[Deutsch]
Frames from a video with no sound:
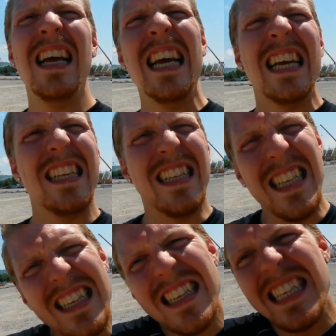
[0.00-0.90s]
Diese
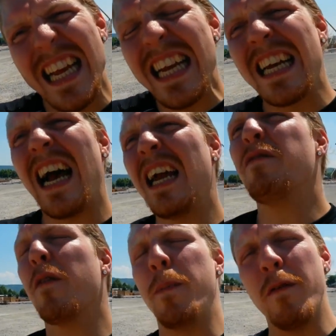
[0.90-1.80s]
Dinge einfach
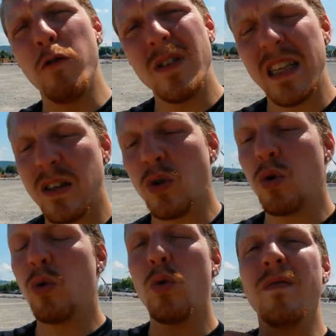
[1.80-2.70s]
bewusster zu tun und
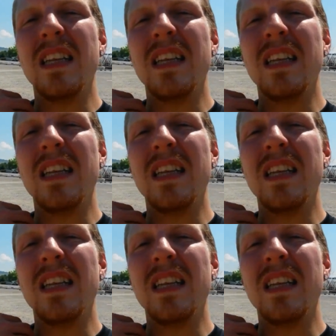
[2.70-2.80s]
wieder die